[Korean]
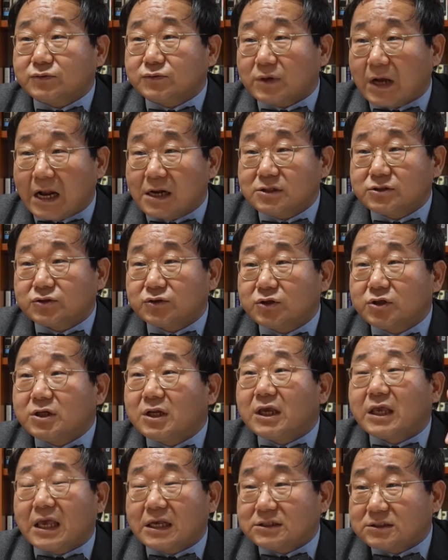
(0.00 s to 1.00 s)
갈 수는
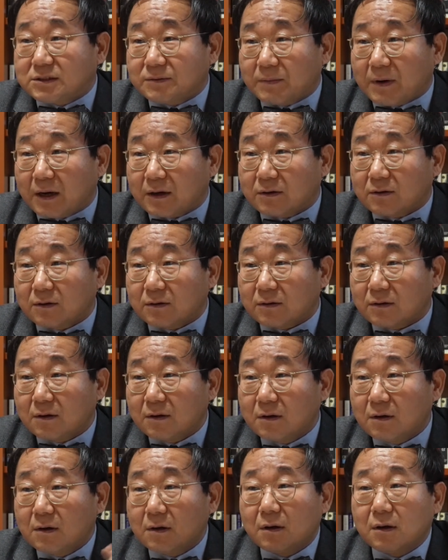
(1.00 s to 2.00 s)
있겠지만은
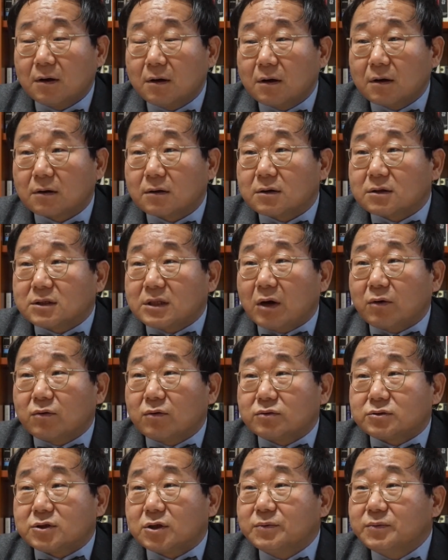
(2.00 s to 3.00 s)
그렇다고
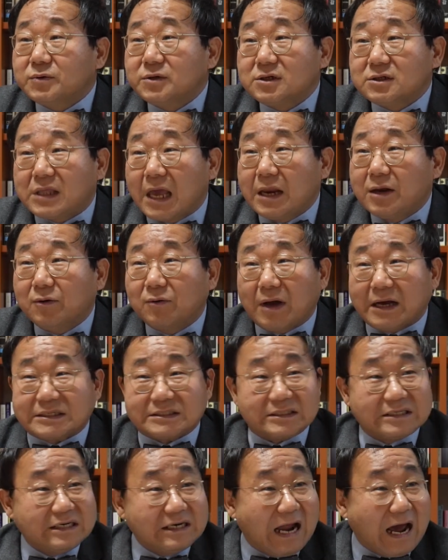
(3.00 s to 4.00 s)
저분을 데리
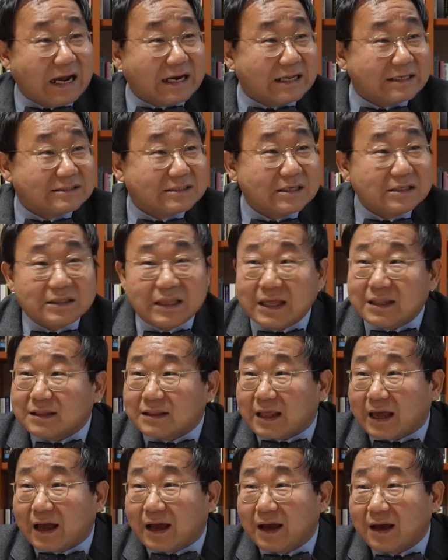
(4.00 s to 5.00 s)
가지는 않았을
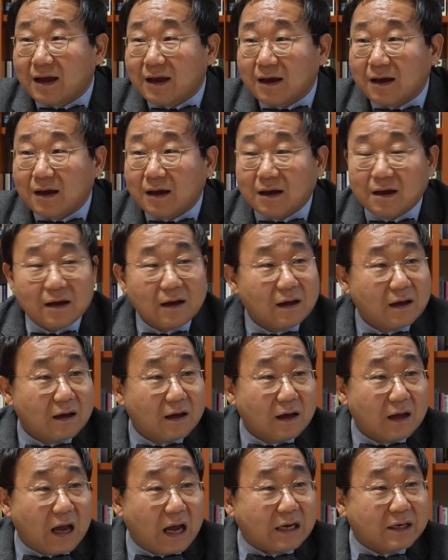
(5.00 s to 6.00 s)
텐데 음. 음.
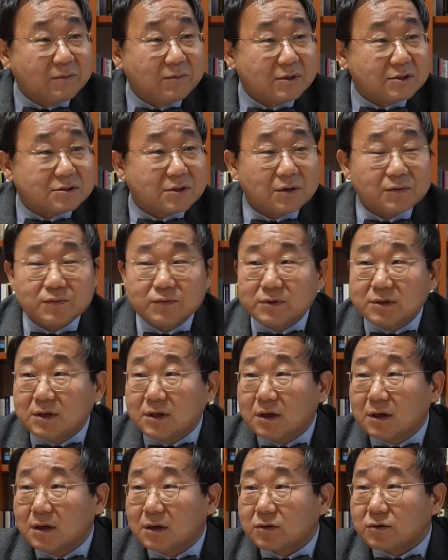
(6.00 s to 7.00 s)
아니면 저분이
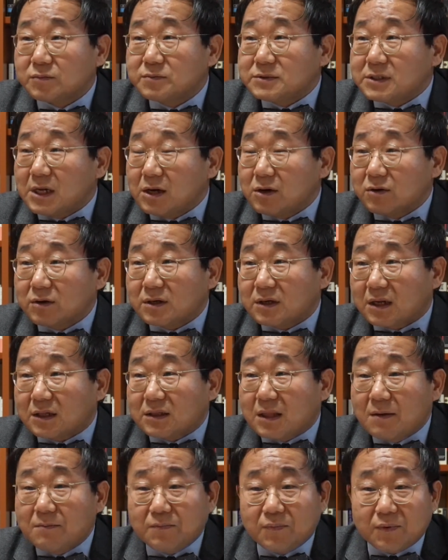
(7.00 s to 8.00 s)
룸살롱이나
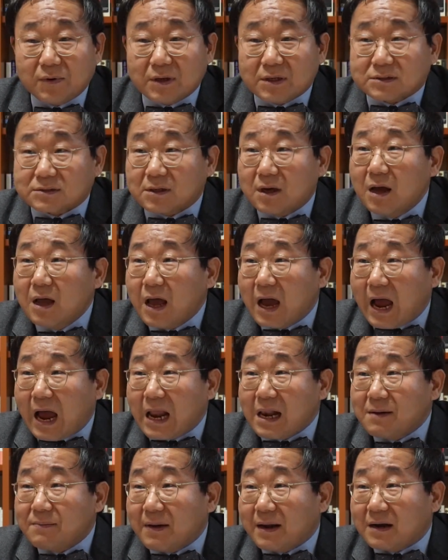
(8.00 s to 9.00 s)
템플에서
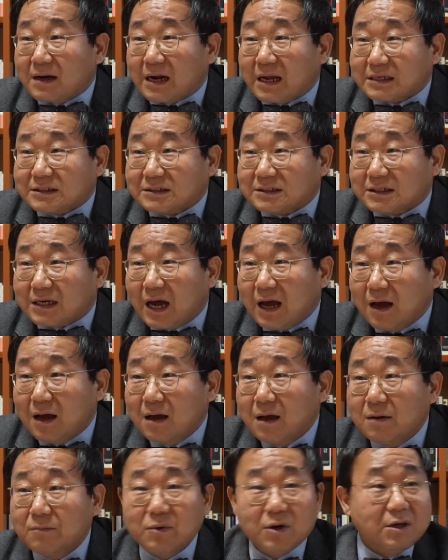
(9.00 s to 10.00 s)
알바를 하시나?
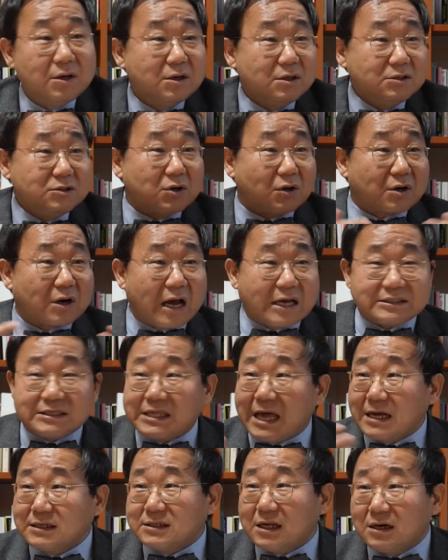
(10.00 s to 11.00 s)
뭐 이런 여러 가지
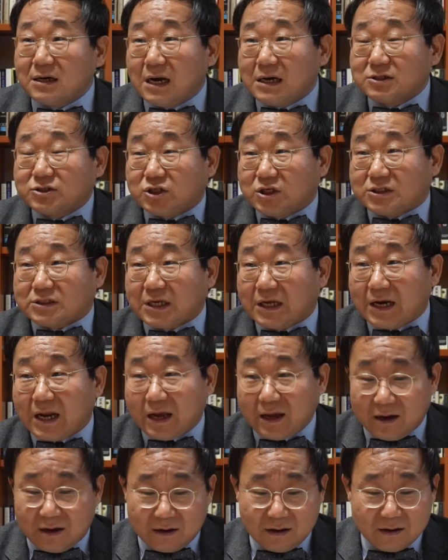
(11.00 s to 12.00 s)
상상을 할 수
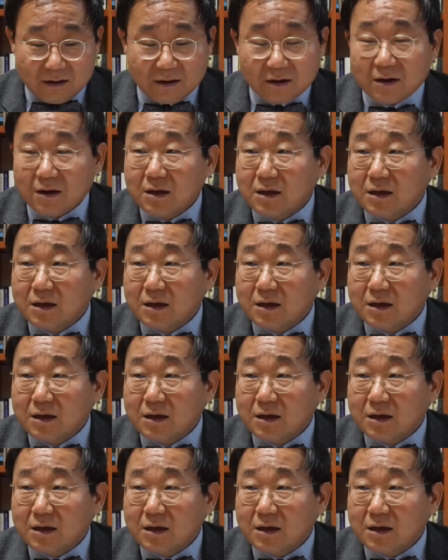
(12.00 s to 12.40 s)
있잖아요. 음.